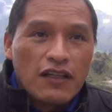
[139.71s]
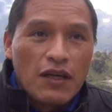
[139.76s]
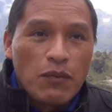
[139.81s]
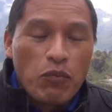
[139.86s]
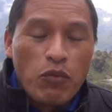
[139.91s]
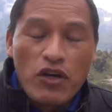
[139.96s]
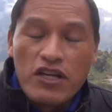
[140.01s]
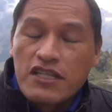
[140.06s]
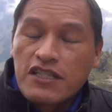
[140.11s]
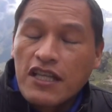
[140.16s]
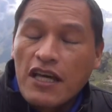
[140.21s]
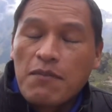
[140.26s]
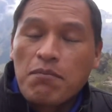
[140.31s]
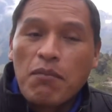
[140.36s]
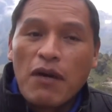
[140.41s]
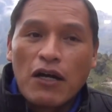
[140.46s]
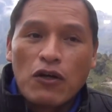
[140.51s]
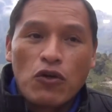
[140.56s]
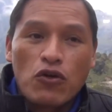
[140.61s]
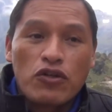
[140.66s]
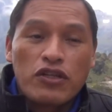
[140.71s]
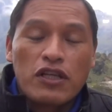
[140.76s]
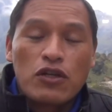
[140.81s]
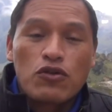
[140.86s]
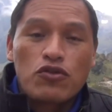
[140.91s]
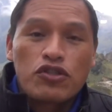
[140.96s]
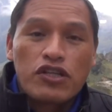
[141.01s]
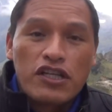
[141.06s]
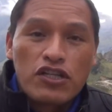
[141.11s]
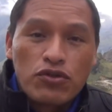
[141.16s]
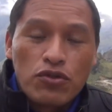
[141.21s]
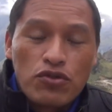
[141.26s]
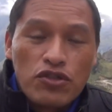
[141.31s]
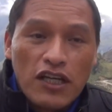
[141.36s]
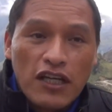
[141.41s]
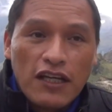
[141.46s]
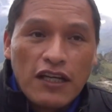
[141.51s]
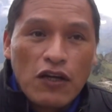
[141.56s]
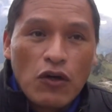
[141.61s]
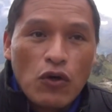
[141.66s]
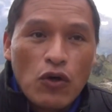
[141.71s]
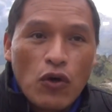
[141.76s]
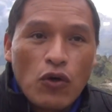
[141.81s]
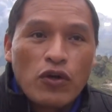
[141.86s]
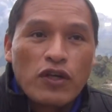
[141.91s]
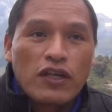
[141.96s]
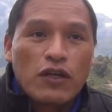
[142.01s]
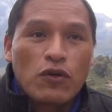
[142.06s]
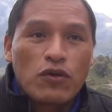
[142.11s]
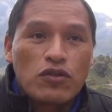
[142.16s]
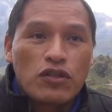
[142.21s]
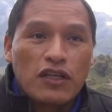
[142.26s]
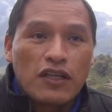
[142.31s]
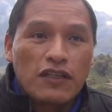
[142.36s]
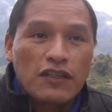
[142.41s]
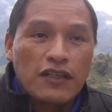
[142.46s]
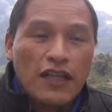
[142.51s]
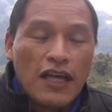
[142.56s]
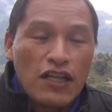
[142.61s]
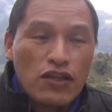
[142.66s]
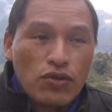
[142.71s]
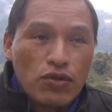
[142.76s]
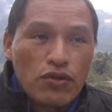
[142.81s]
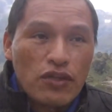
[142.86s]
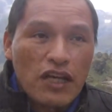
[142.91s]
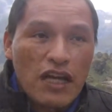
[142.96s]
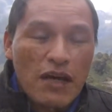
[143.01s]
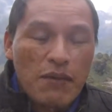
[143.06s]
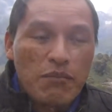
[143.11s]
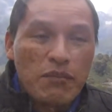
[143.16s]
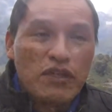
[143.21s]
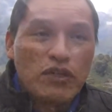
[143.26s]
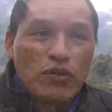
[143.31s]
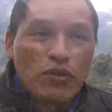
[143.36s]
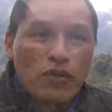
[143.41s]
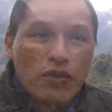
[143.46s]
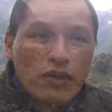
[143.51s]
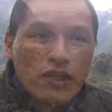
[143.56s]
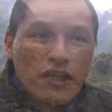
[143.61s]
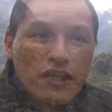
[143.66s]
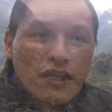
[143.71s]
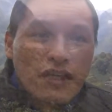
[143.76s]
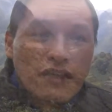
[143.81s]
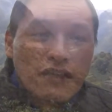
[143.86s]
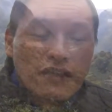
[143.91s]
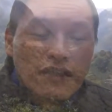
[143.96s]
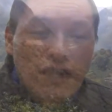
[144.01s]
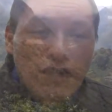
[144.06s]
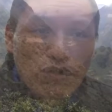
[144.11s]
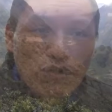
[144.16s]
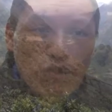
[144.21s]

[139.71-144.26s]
eh, puesta en valor de los restos arqueológicos dentro del ámbito de